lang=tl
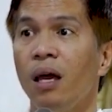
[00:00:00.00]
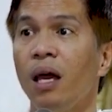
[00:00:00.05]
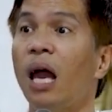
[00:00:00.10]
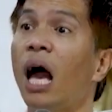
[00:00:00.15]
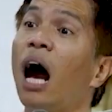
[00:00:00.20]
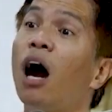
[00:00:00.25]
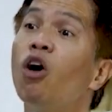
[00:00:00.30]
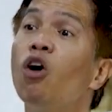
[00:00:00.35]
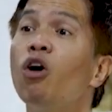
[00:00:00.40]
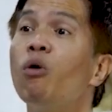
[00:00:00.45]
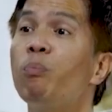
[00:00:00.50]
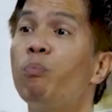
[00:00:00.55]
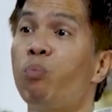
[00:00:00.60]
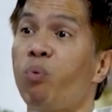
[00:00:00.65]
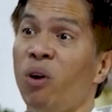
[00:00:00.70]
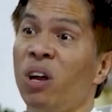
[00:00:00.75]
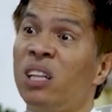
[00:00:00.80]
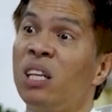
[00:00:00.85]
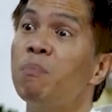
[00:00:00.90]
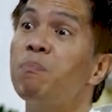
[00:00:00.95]
Eh ako,
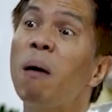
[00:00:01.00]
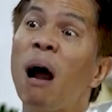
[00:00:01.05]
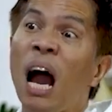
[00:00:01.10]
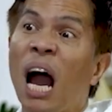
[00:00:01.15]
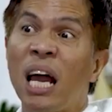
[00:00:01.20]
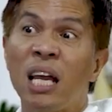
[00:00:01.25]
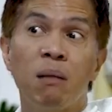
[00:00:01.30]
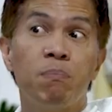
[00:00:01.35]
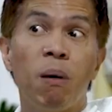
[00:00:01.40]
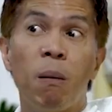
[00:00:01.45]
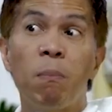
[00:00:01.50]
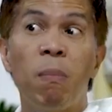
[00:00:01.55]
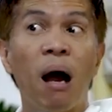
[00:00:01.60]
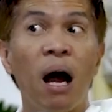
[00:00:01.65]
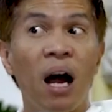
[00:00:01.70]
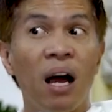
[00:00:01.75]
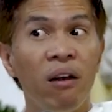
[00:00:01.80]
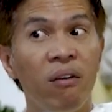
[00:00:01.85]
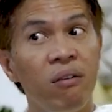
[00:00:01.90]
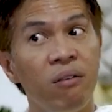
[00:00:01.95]
pwede pa kahit
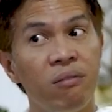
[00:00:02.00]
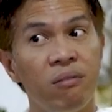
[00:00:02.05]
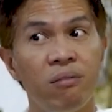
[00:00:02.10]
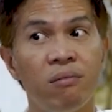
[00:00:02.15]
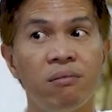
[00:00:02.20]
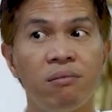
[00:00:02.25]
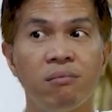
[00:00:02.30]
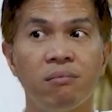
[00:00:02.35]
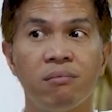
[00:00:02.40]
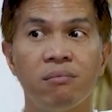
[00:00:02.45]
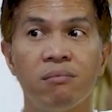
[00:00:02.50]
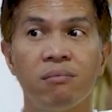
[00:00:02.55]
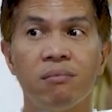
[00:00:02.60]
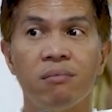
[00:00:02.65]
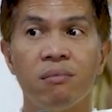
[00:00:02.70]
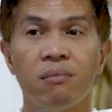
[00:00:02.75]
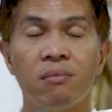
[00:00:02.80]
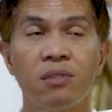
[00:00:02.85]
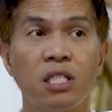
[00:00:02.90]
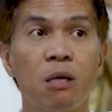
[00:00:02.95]
papano.
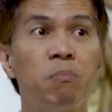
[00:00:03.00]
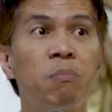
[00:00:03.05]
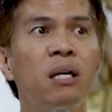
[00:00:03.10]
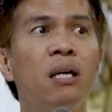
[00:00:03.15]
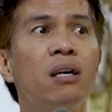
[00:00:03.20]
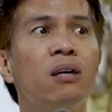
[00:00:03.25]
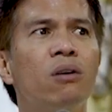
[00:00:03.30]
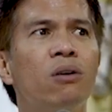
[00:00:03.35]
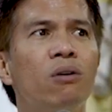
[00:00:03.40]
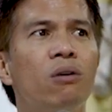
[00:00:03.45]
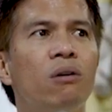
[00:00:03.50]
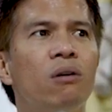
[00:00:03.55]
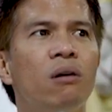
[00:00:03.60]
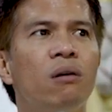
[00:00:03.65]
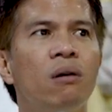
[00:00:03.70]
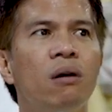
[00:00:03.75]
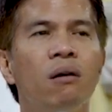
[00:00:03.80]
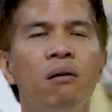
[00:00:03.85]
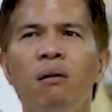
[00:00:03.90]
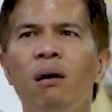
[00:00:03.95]
Sabihin ko,
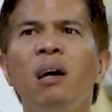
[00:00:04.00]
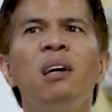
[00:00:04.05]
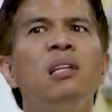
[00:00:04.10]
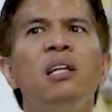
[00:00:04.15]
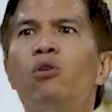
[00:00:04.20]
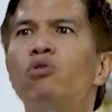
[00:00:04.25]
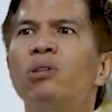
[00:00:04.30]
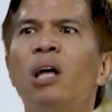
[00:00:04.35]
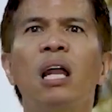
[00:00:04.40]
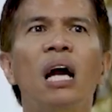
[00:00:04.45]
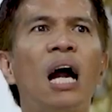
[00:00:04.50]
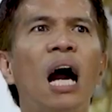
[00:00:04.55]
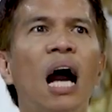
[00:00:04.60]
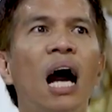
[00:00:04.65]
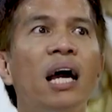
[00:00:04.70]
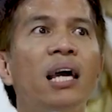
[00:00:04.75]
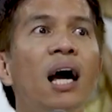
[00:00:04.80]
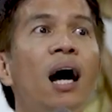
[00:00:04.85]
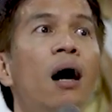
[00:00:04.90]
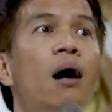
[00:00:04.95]
ay, hindi ko talaga
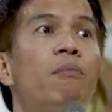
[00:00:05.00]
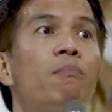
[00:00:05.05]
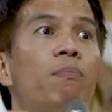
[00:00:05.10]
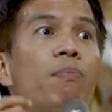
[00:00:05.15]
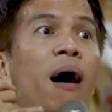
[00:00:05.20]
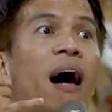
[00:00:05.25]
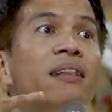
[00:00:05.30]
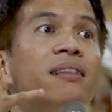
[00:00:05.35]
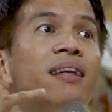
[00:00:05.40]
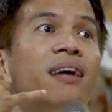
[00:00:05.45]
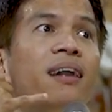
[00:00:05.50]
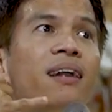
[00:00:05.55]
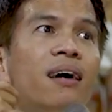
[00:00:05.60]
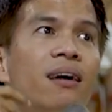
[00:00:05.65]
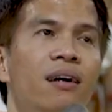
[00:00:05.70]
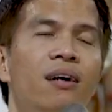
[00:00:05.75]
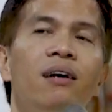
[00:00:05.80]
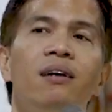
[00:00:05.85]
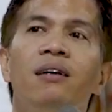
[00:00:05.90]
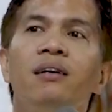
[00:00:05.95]
kaya. Father,
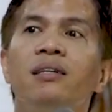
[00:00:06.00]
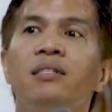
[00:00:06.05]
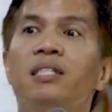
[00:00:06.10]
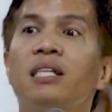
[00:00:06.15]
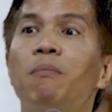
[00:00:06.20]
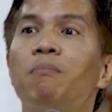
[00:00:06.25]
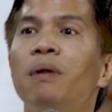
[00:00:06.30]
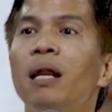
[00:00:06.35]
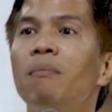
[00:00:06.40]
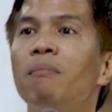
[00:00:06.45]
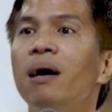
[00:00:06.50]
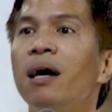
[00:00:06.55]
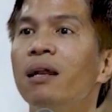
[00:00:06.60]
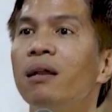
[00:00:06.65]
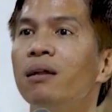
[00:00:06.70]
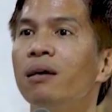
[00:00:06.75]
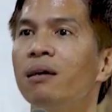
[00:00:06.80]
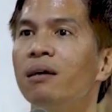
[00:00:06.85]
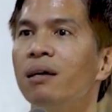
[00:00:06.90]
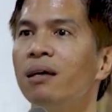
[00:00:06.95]
Sab
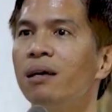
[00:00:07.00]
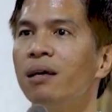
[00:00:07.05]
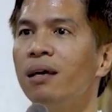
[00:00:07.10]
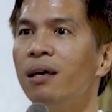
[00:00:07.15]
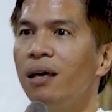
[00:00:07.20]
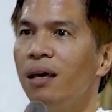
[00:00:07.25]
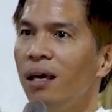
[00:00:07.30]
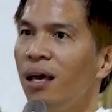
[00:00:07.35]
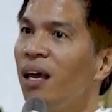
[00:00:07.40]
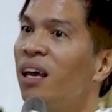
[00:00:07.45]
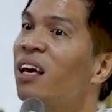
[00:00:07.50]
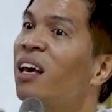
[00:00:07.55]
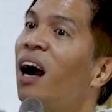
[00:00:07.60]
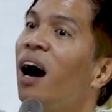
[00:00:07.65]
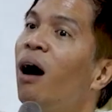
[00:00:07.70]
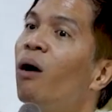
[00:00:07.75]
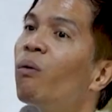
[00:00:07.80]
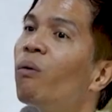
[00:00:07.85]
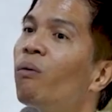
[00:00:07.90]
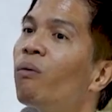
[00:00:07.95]
naman,
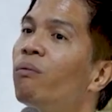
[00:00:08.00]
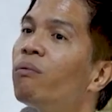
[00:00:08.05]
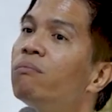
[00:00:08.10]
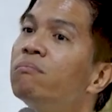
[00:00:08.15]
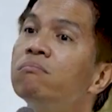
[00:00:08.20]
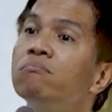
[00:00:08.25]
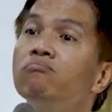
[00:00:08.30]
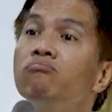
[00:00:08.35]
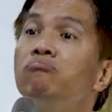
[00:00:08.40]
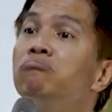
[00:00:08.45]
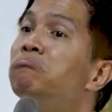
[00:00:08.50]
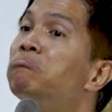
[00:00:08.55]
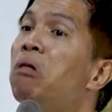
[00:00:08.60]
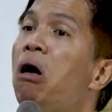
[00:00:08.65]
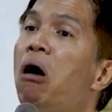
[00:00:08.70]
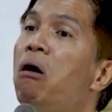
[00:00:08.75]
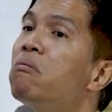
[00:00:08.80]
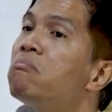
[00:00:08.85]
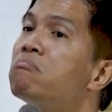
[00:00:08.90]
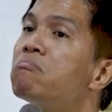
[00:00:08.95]
ikaw,
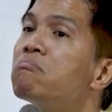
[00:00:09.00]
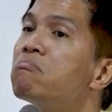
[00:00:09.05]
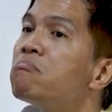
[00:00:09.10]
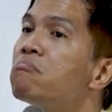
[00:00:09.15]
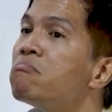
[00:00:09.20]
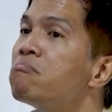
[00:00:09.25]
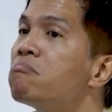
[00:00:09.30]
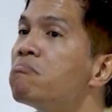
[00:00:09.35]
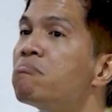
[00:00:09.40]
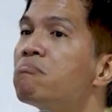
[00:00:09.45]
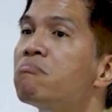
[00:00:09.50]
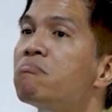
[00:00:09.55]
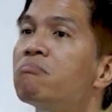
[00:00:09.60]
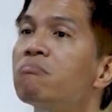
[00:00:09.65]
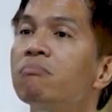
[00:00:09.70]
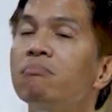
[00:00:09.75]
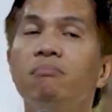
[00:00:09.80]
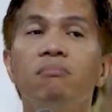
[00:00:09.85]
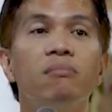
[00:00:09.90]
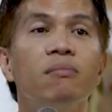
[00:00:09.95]
hindi.
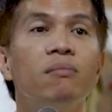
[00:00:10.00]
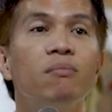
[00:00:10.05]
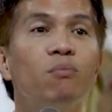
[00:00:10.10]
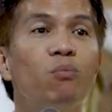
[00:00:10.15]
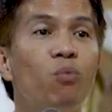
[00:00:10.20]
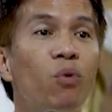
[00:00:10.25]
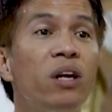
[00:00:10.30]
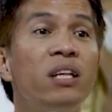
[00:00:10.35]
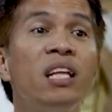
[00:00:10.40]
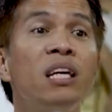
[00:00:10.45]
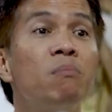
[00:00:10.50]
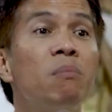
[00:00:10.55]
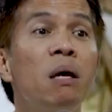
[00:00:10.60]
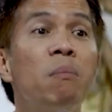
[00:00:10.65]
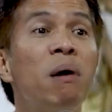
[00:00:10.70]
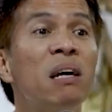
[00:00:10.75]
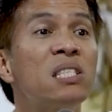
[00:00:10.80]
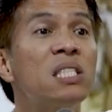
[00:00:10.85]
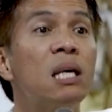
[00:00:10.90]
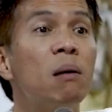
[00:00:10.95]
Pwedeng
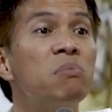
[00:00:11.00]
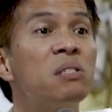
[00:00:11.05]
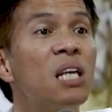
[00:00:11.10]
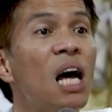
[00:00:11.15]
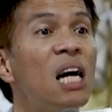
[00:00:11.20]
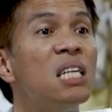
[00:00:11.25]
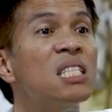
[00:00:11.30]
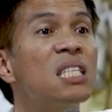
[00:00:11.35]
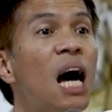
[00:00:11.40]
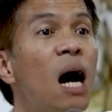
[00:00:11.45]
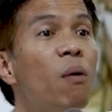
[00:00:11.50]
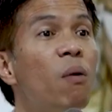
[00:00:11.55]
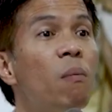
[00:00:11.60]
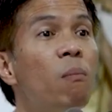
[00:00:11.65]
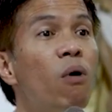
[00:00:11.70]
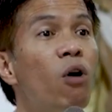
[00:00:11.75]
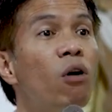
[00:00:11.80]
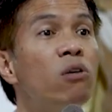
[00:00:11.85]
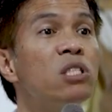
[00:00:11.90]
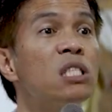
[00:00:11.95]
may magsab sa asawa
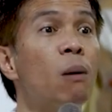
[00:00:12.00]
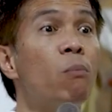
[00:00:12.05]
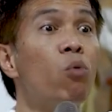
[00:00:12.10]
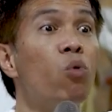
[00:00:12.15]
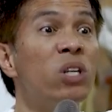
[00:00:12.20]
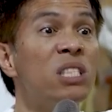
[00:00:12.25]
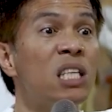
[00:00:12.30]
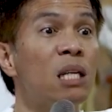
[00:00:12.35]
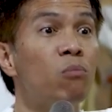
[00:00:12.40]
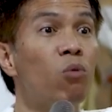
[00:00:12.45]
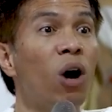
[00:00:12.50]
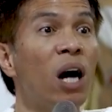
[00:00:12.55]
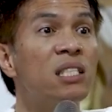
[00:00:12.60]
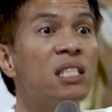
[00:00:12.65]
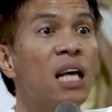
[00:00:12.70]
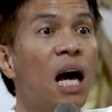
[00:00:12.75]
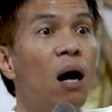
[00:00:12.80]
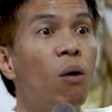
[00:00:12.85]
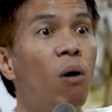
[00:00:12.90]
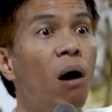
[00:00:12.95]
mo, sa buwisit mong
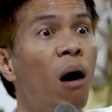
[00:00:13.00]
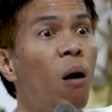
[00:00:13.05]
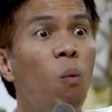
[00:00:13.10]
asawa,